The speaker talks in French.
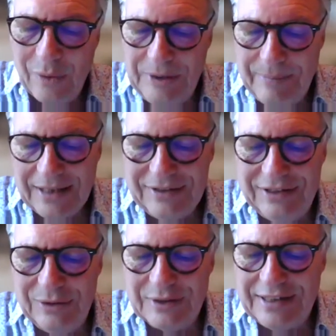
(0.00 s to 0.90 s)
on est
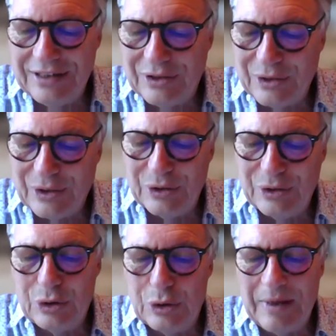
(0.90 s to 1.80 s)
parti de, cette, euh,
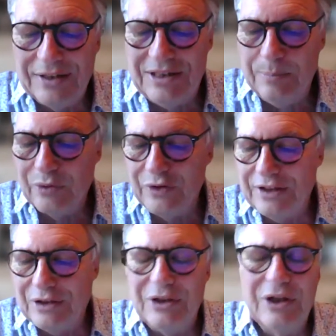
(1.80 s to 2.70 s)
de ce principe
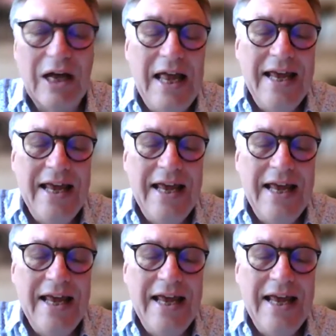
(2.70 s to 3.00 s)
fondateur